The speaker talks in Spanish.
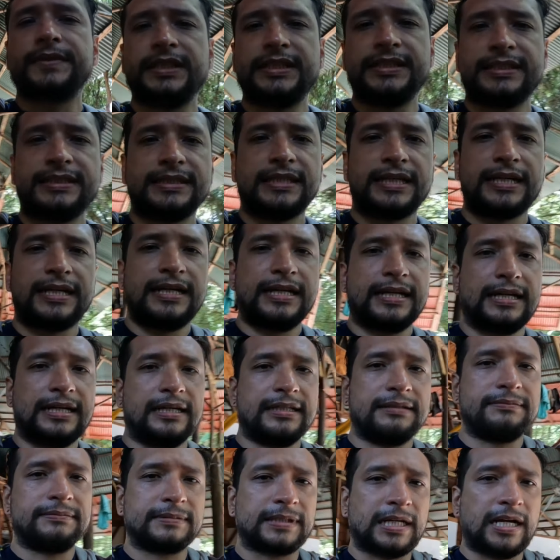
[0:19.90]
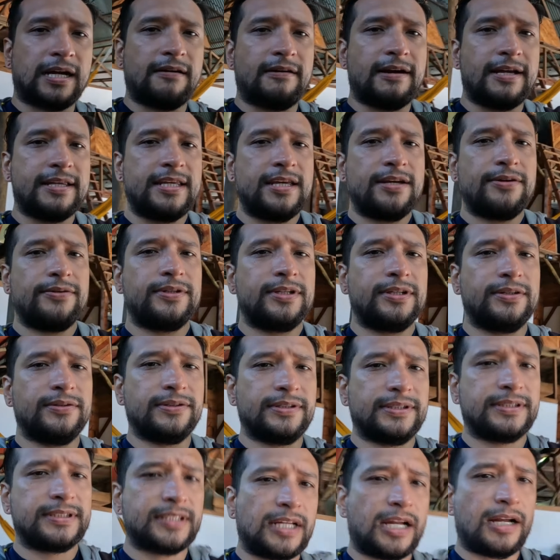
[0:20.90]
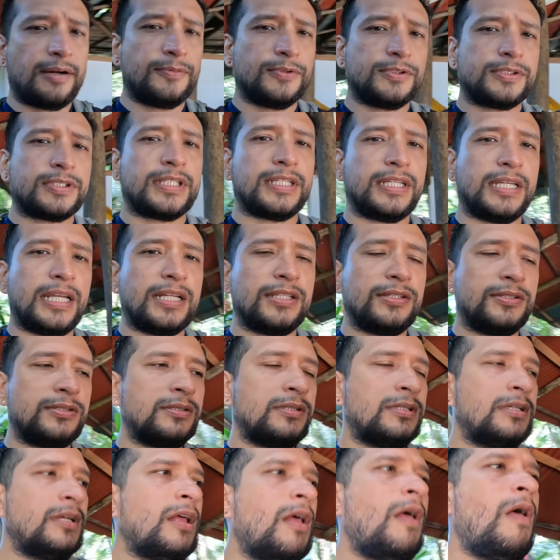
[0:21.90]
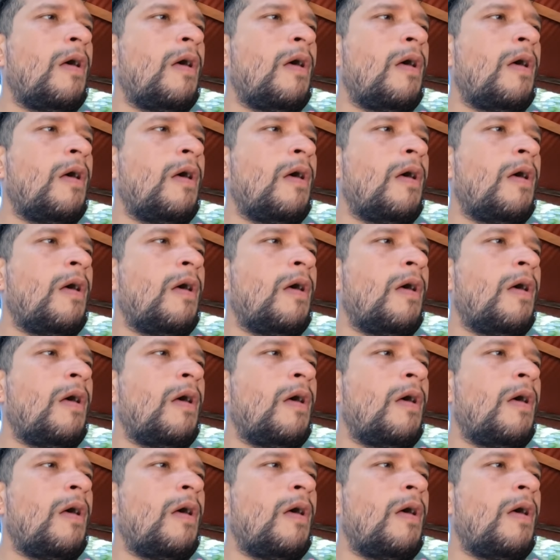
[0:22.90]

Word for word: Esta era la cabaña donde nos estábamos quedando.